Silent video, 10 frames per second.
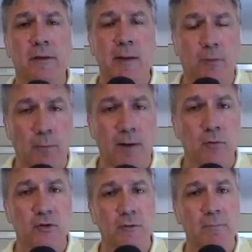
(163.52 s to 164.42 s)
delle proprie
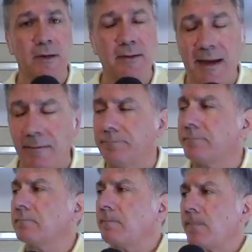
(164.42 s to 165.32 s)
possibilità
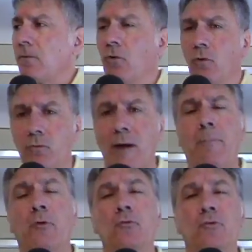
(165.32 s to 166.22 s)
con una
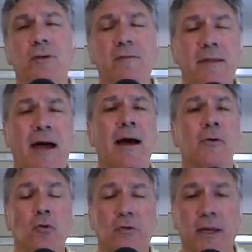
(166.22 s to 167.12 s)
produttività
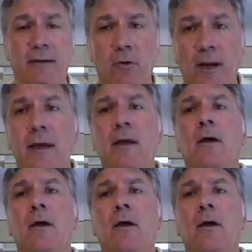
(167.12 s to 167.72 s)
notevole,